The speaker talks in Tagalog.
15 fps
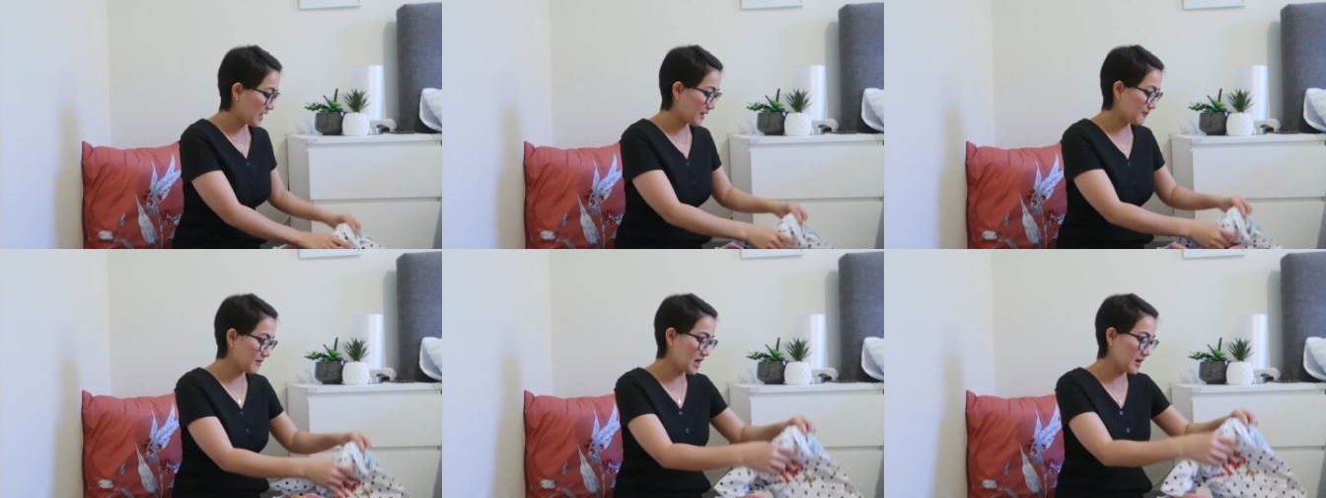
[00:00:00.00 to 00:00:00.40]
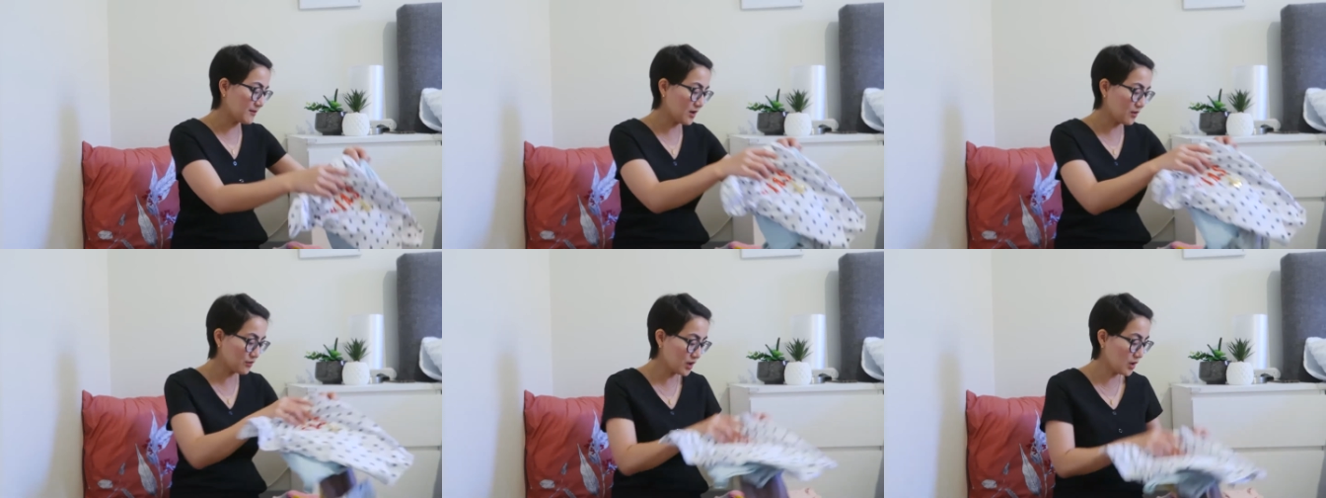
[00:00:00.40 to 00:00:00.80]
Ayan, marami
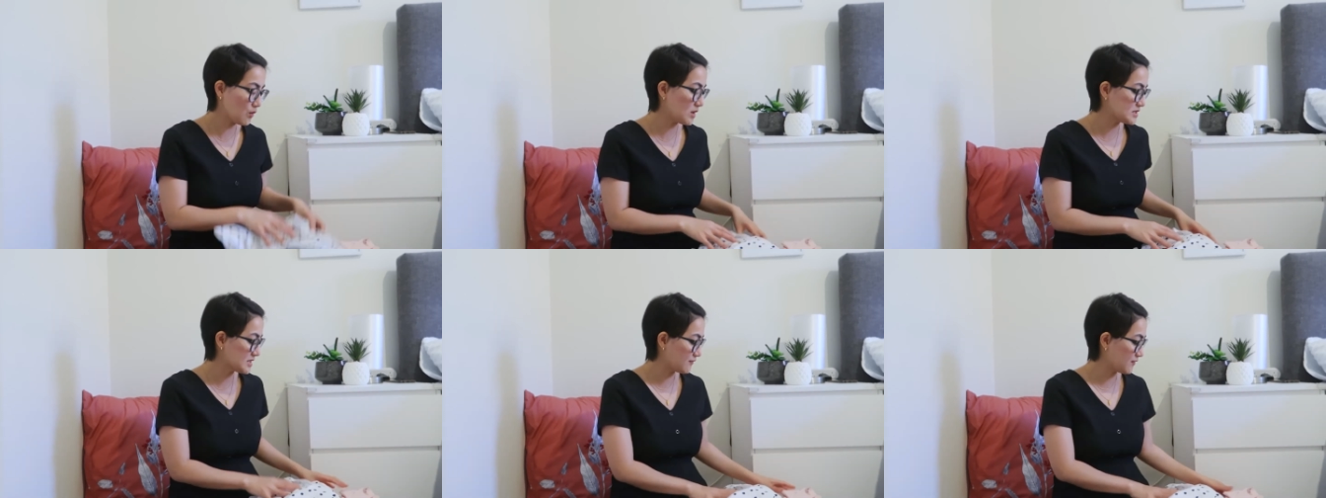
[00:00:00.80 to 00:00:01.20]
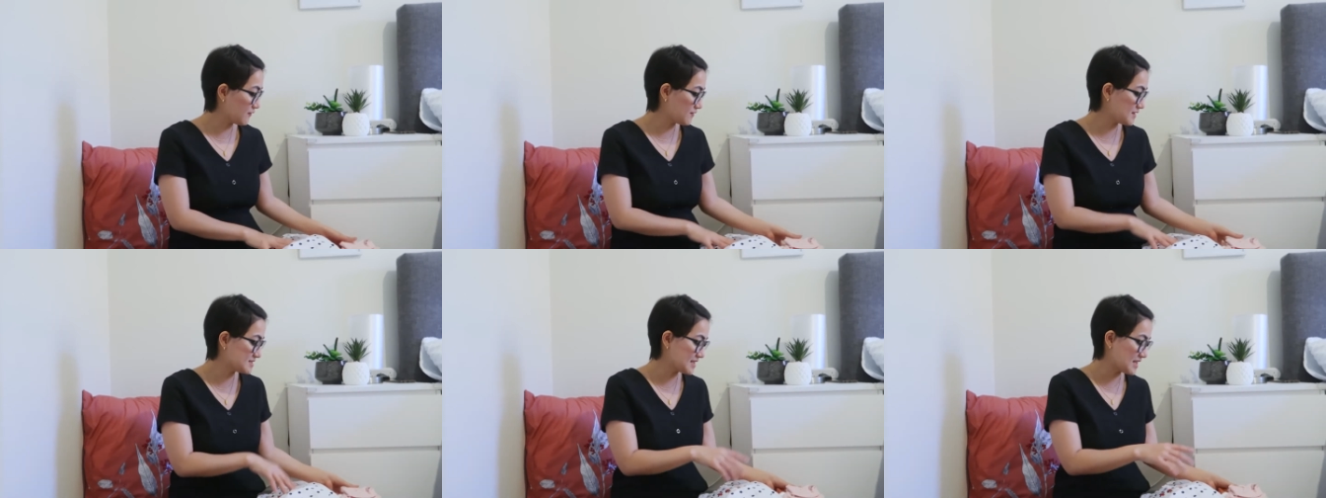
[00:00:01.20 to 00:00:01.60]
akong nakuha sa
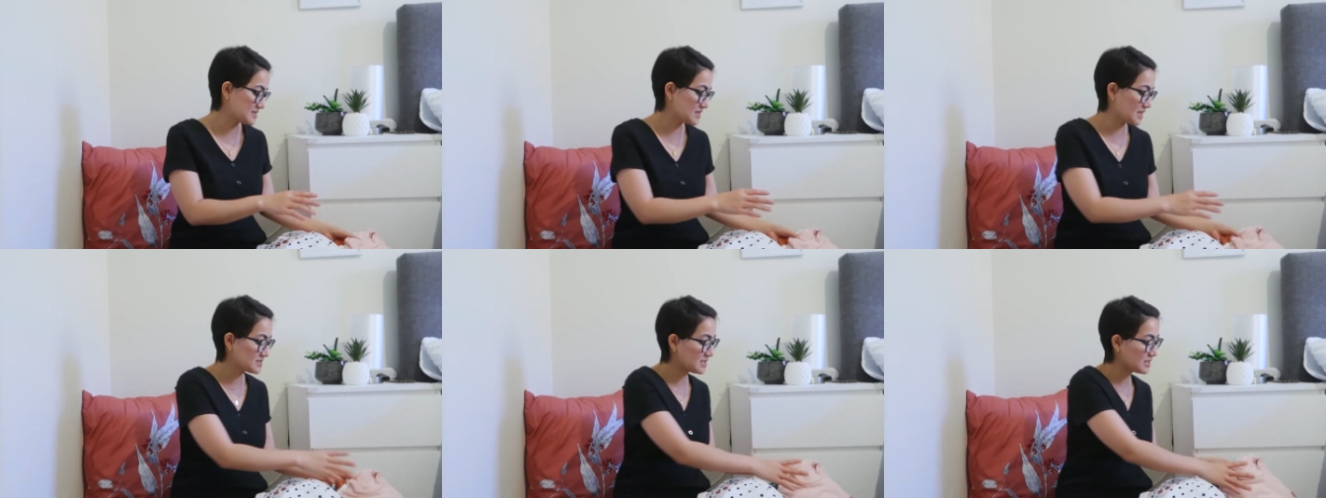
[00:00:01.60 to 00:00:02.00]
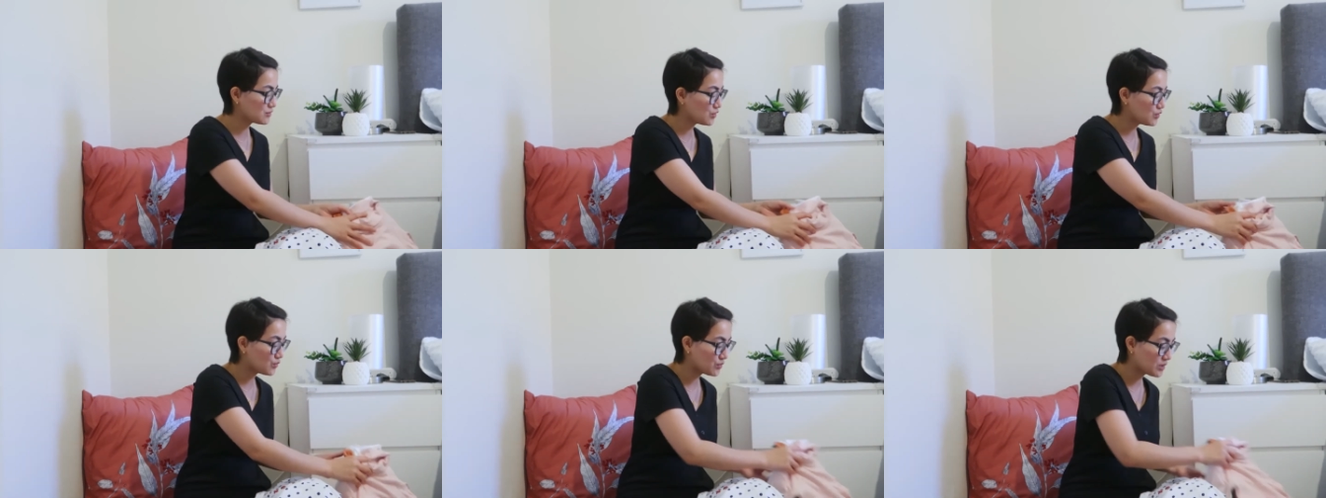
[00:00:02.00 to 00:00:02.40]
50 cents kasi ito
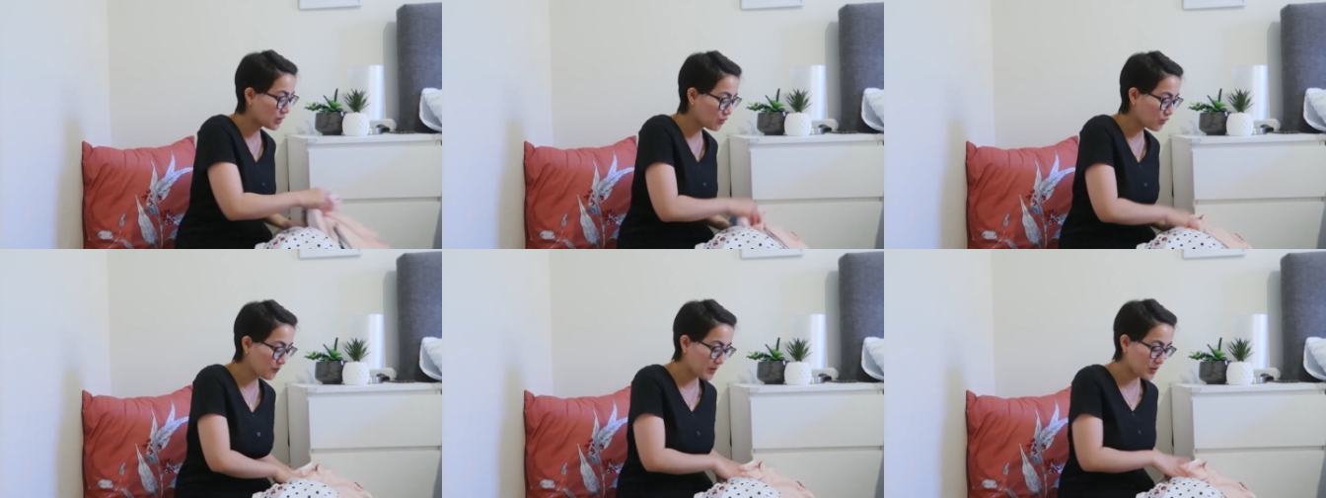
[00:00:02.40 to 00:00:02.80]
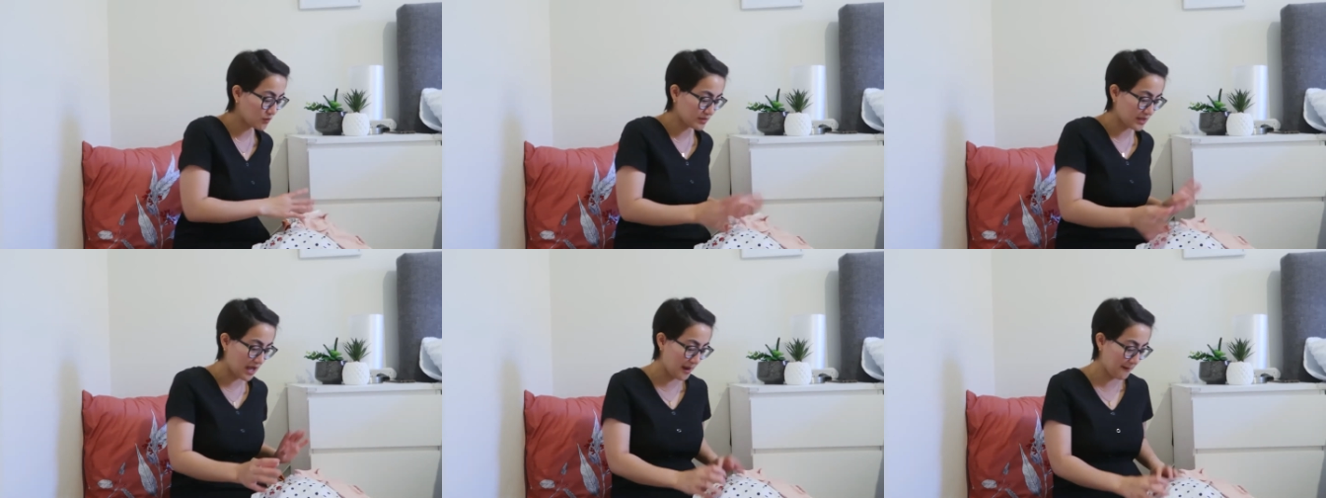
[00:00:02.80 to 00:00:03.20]
yung una kong
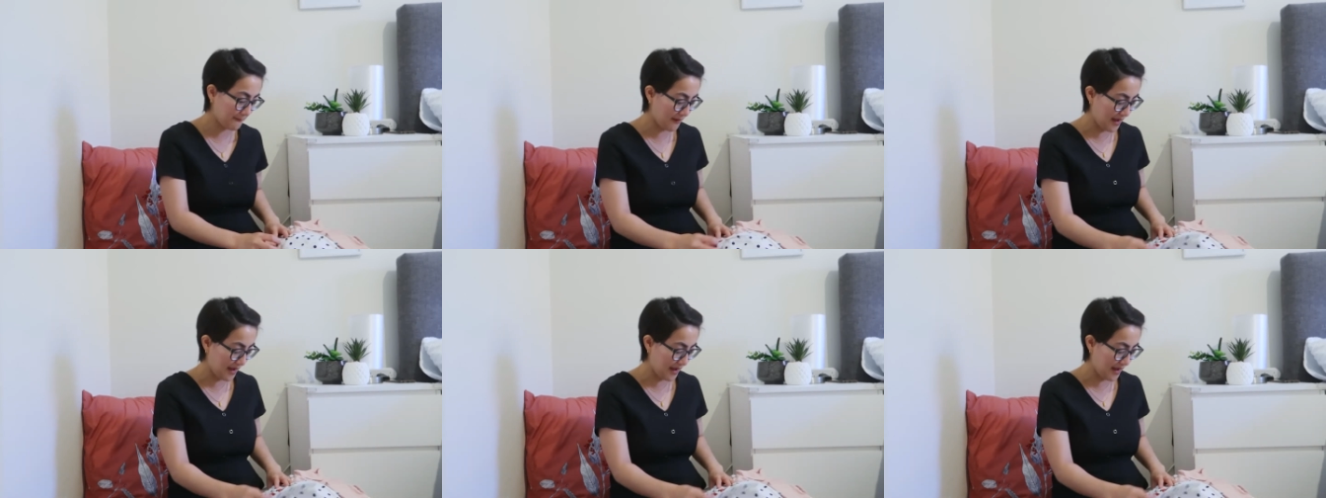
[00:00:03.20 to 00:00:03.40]
pinuntahang